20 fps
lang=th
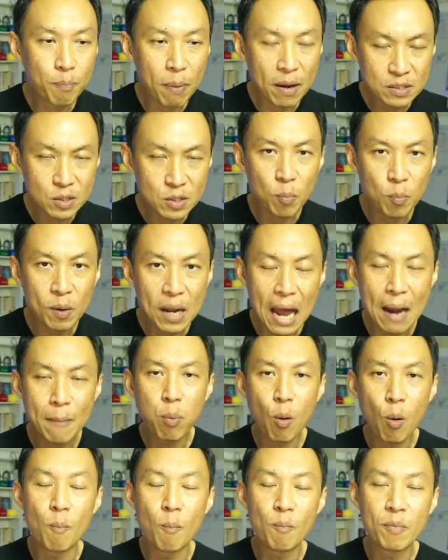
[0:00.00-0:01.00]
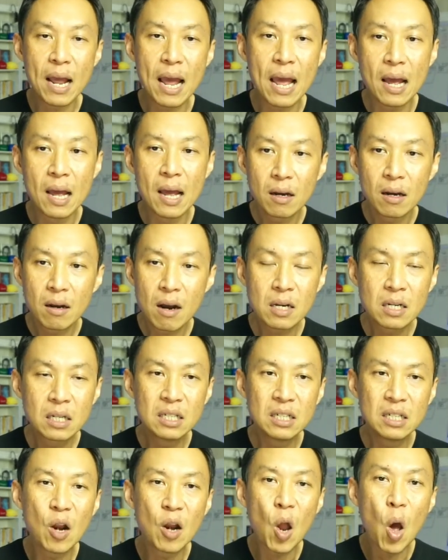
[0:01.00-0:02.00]
ประสบการณ์ผมเนี่ยก็
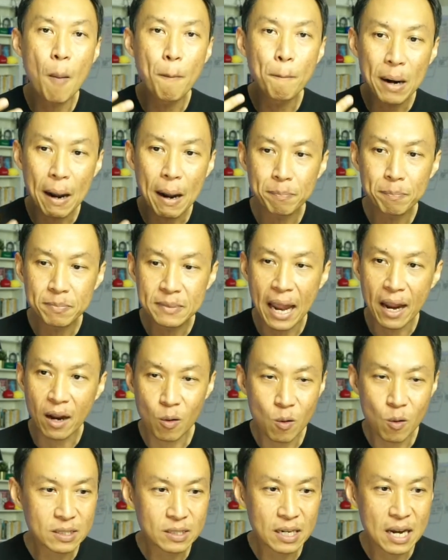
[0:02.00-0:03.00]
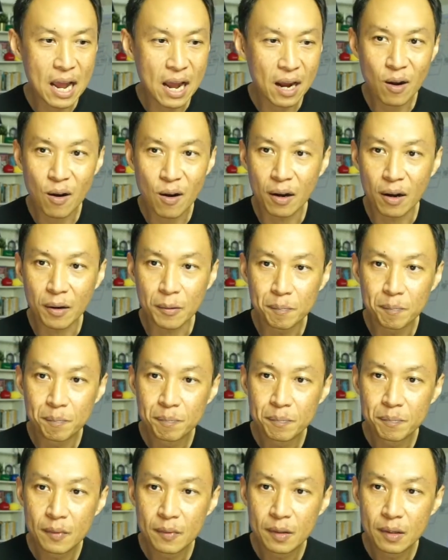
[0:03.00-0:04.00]
คือลองปรับแต่งโฆษณาก่อน
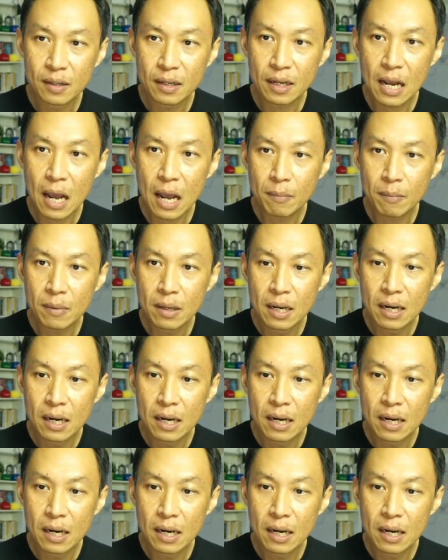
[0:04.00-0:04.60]
นะครับ